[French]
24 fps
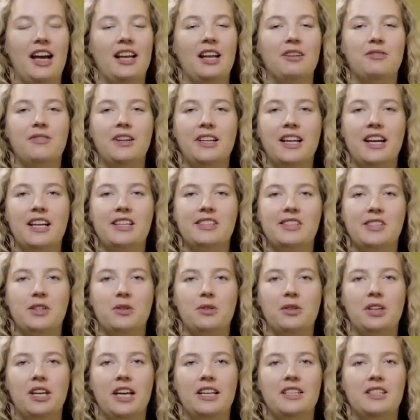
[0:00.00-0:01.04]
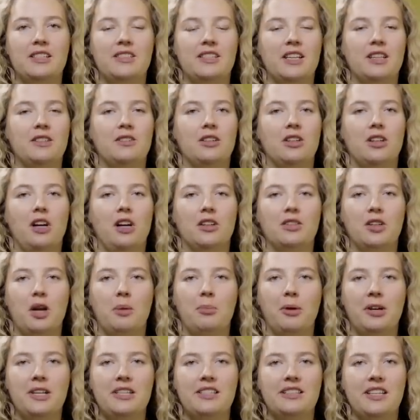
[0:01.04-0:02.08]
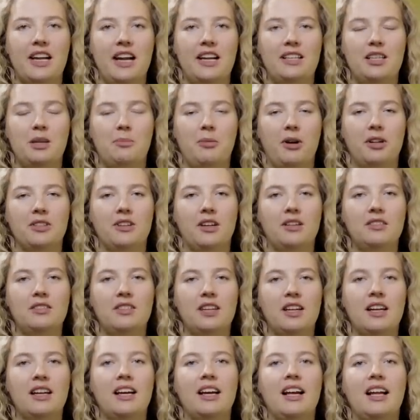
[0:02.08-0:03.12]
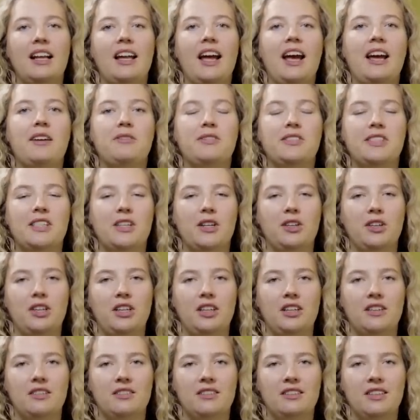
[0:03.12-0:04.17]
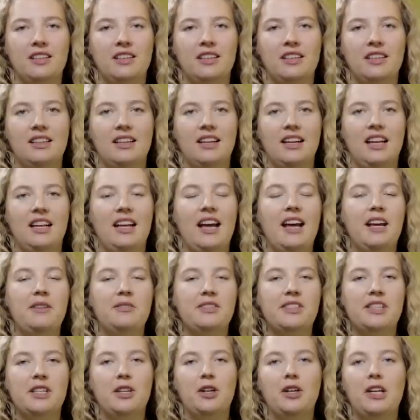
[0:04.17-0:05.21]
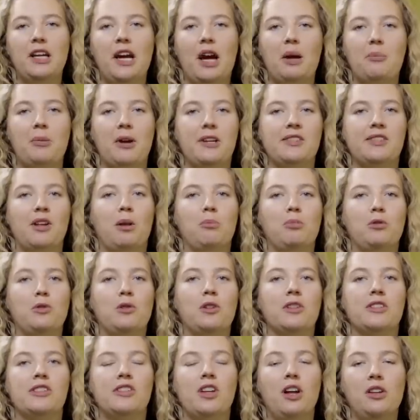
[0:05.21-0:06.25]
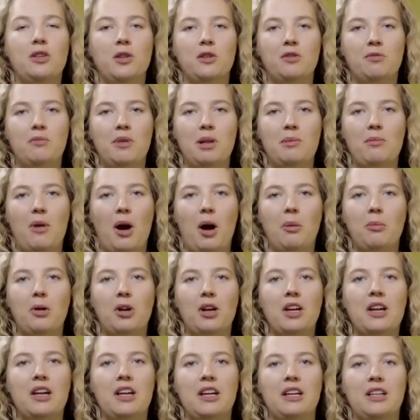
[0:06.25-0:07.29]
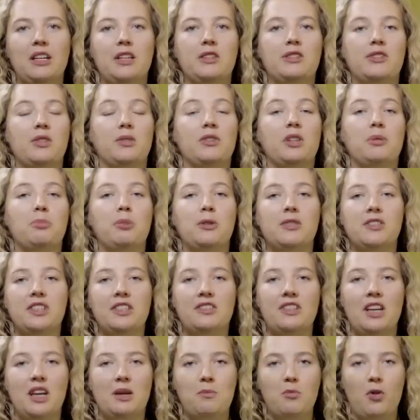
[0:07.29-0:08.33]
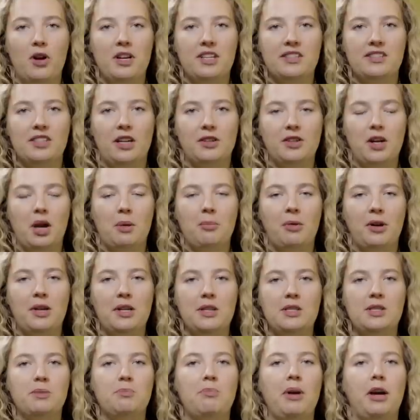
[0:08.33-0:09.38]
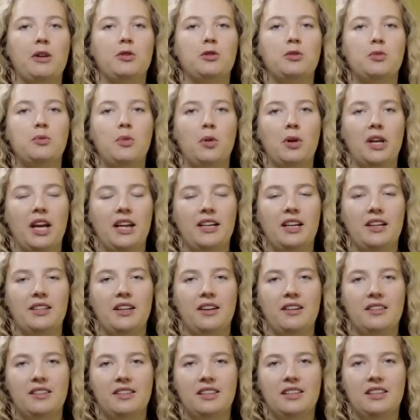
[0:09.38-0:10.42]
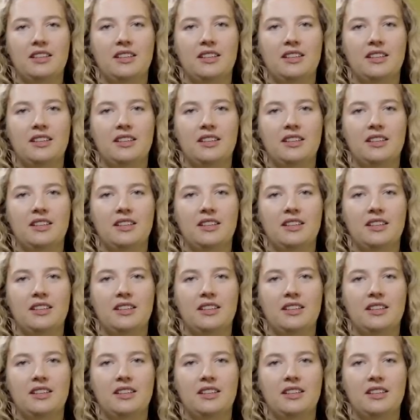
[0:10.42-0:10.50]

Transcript: à la Fédération canadienne de l'entreprise indépendante, la FCEI. La FCEI représente plus de 109 000 membres qui sont des petites et moyennes entreprises partout au Canada.